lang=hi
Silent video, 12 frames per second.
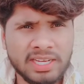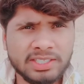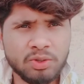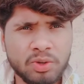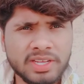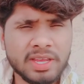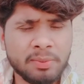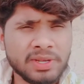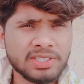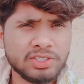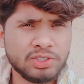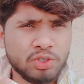है जो है या
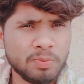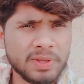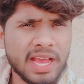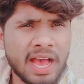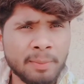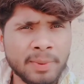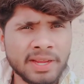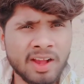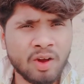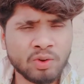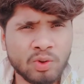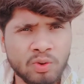फिर जो भी आप
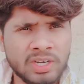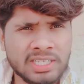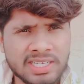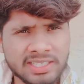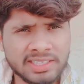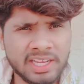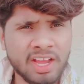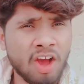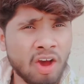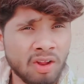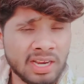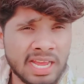अकाउंट खोलना चाहते हैं
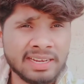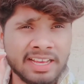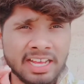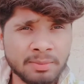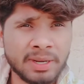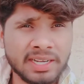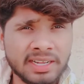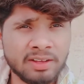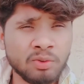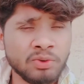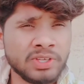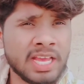ऑनलाइन घर बैठे
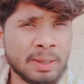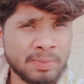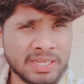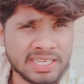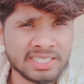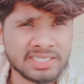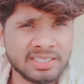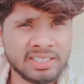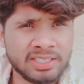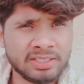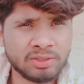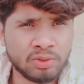उनके एप्लीकेशन
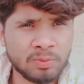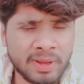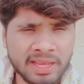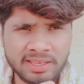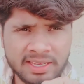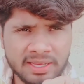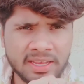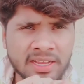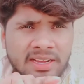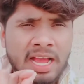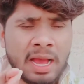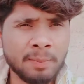के थ्रू बैंक के
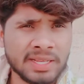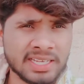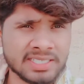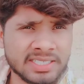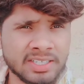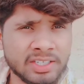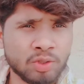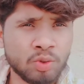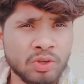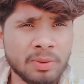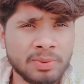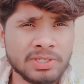एप्लीकेशन के
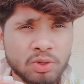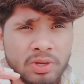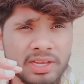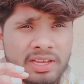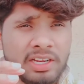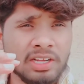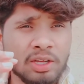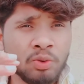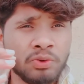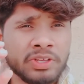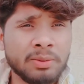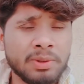थ्रू या फिर जो है
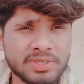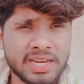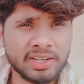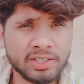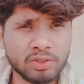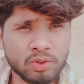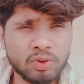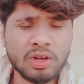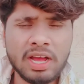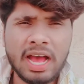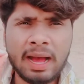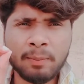उनके वेबसाइट के थ्रू
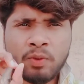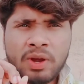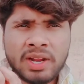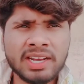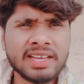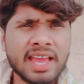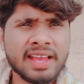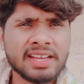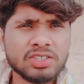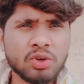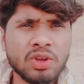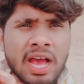आपको करना क्या है
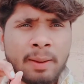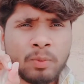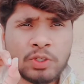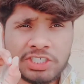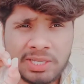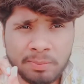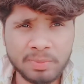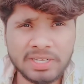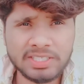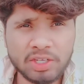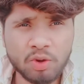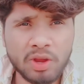कि जो है आपको
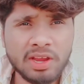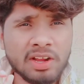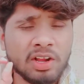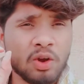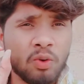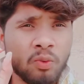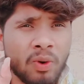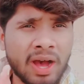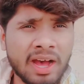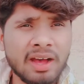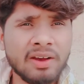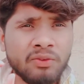सिंपली जो है
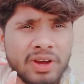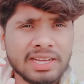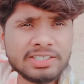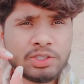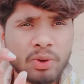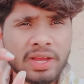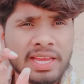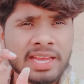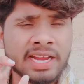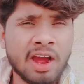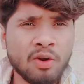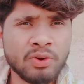वह वह जो है
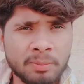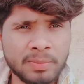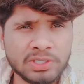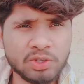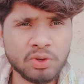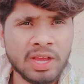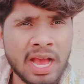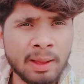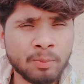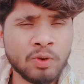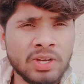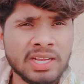अकाउंट नंबर जो है
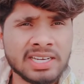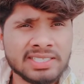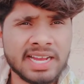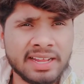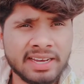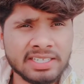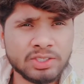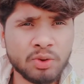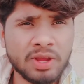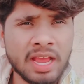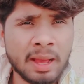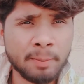आपको लेकर जाना है
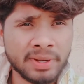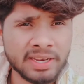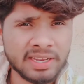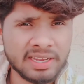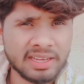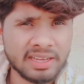जो है अपने